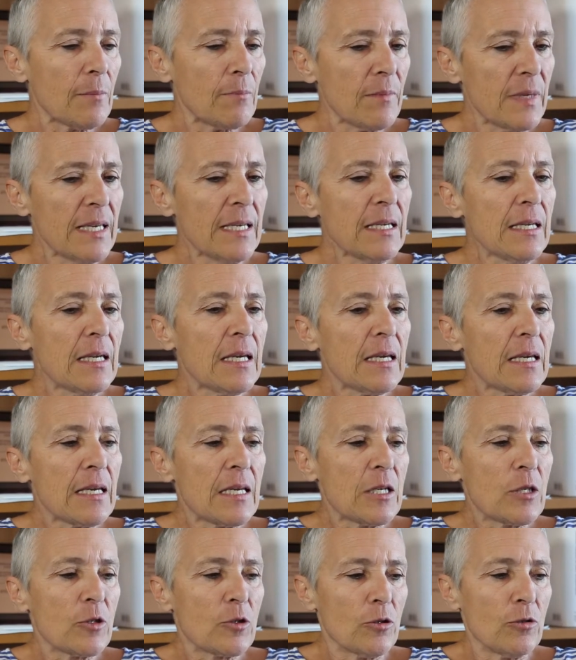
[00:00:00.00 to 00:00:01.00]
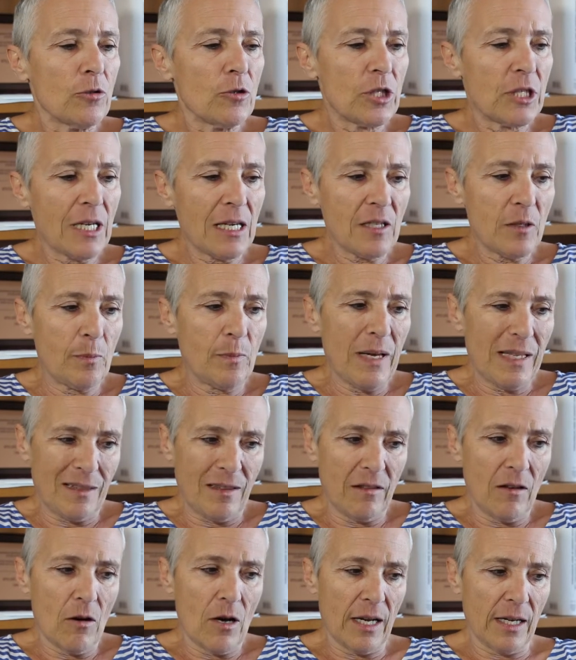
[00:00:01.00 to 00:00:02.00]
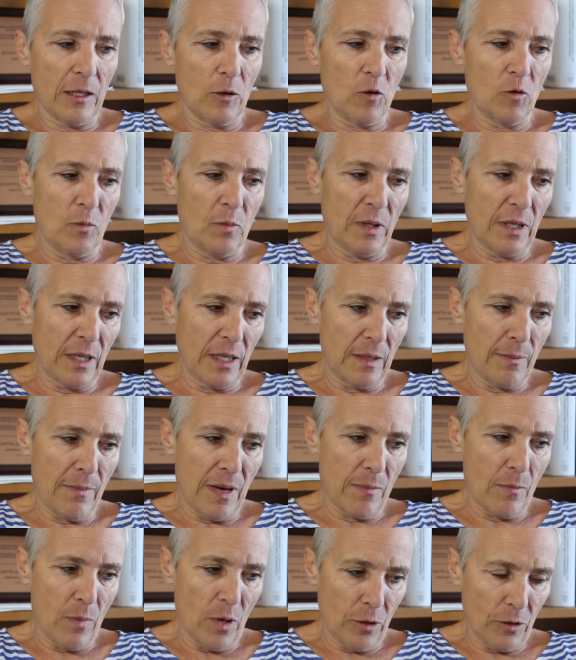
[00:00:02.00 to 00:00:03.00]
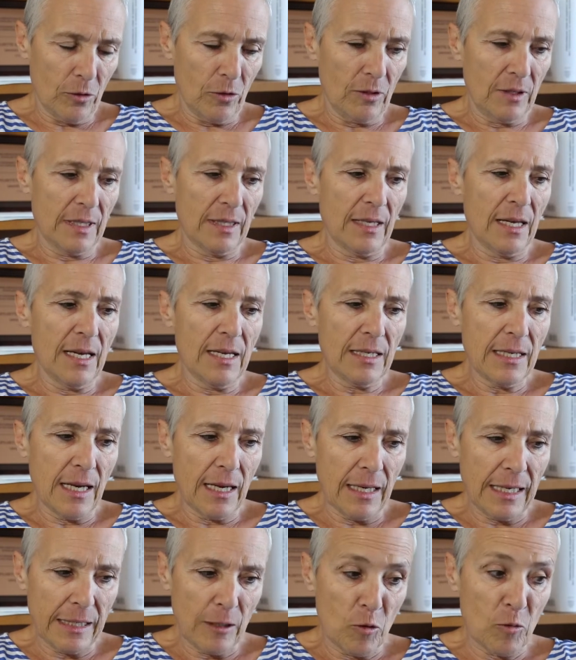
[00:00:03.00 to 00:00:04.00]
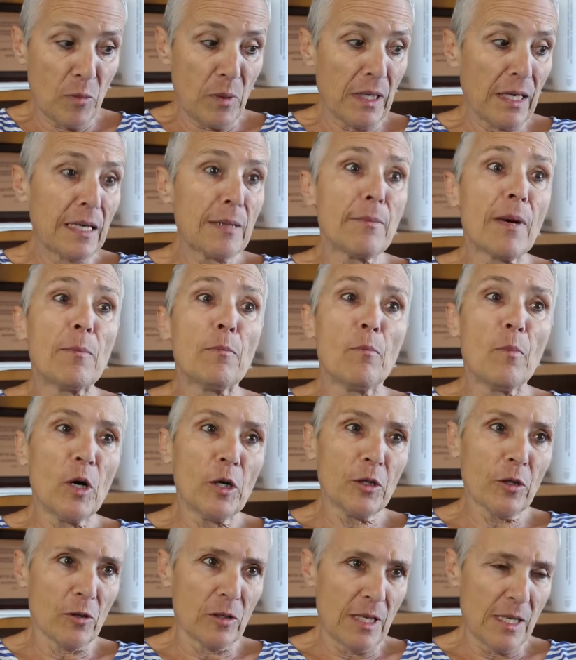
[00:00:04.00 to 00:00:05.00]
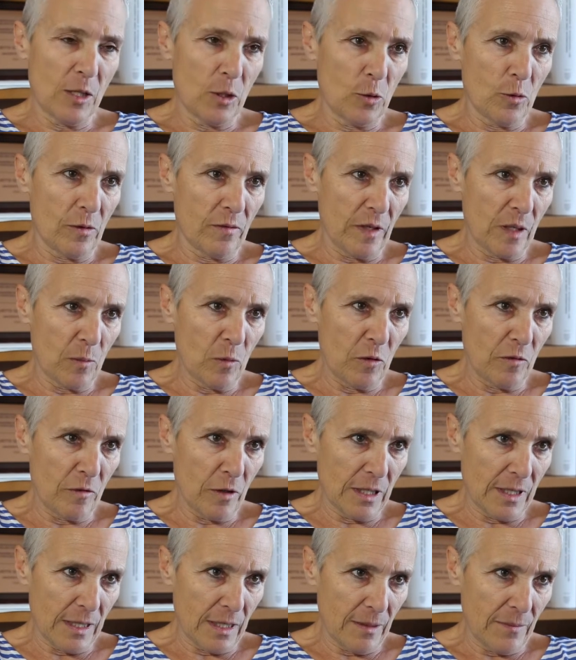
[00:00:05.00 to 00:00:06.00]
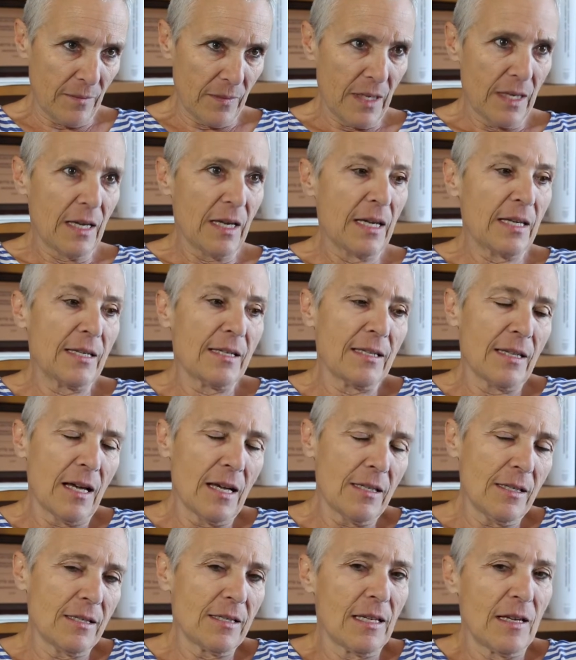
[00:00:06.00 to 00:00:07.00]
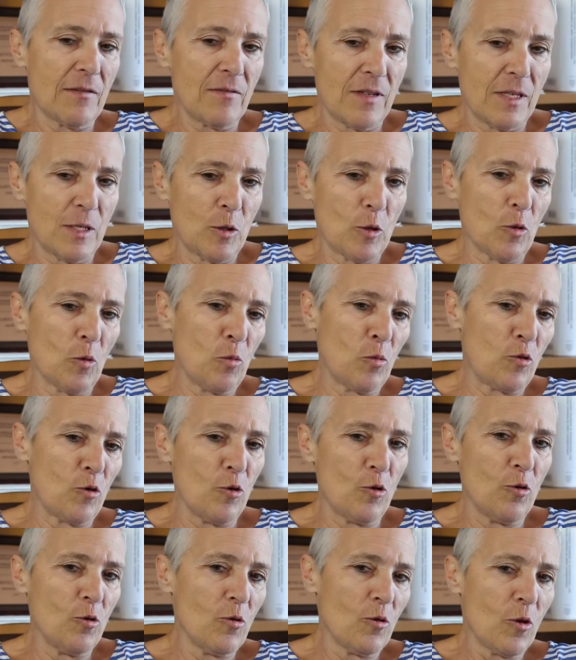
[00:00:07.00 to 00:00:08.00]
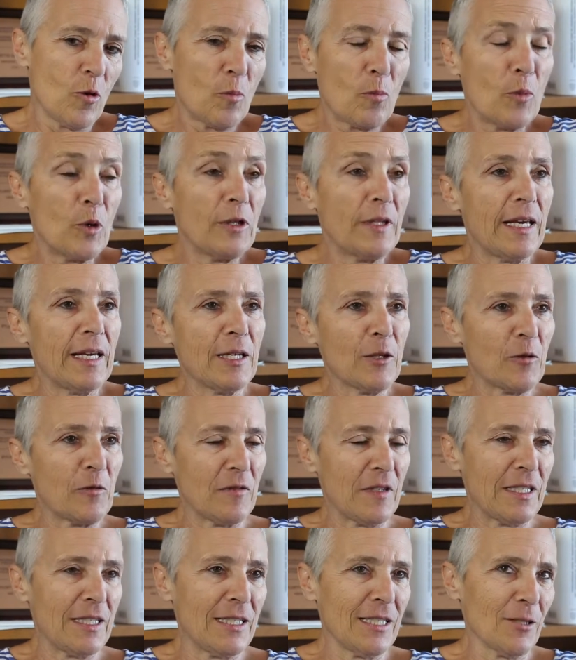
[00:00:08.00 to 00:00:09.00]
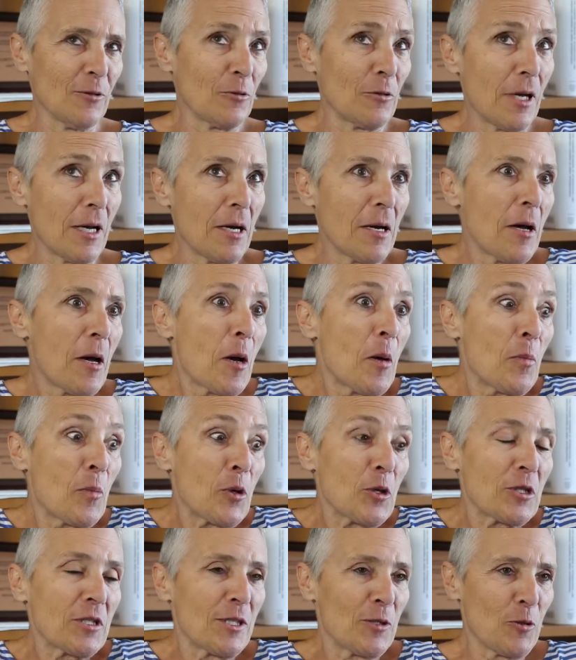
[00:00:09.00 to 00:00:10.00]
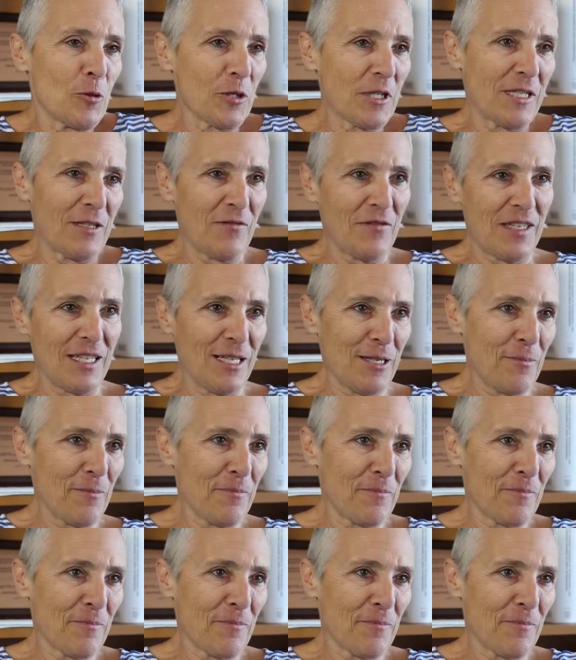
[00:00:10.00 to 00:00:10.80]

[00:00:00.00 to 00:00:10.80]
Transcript: Mais je ne cherche pas tant à récupérer ma bande de terrain qu'à récupérer ma bonne relation avec mon voisin. Et ça, c'est la vision plus moderne, on va dire, de la procédure civile.